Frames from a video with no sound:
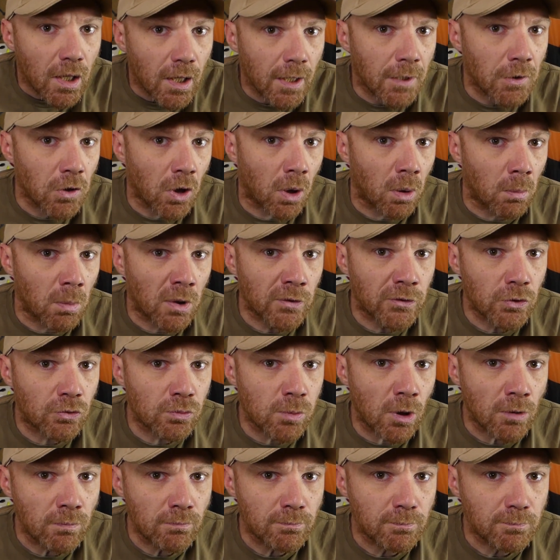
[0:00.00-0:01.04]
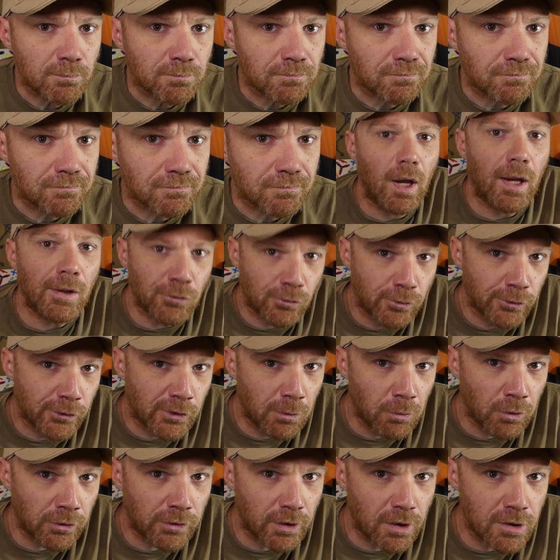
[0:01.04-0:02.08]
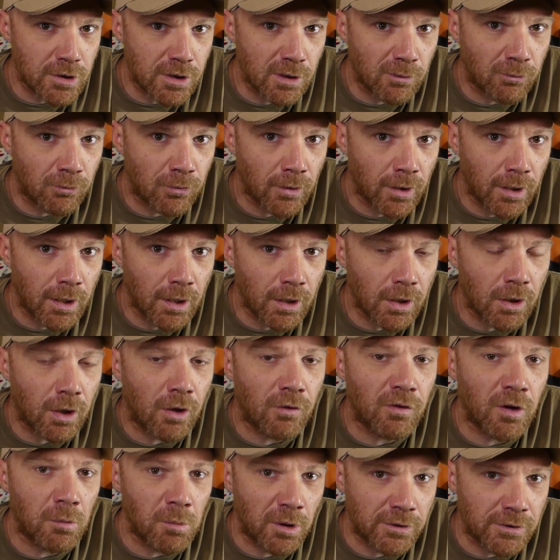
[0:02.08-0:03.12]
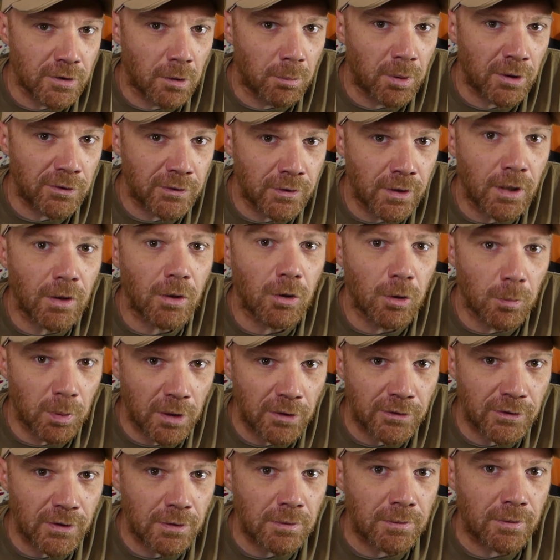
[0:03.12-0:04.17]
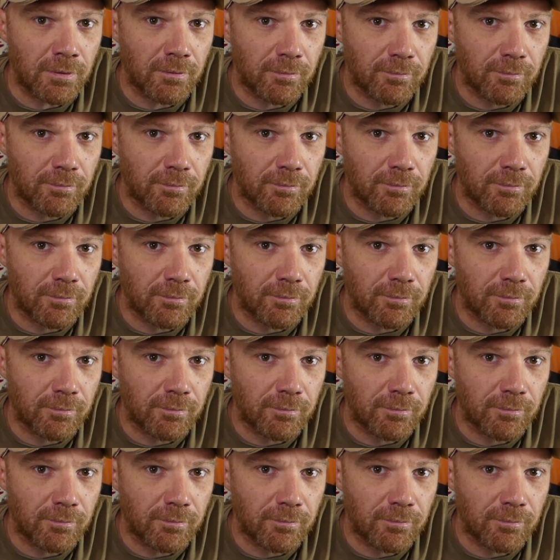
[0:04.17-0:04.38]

Et normalement, c'est tout bon. Astuce et montage, c'est fait. On va maintenant passer au preset.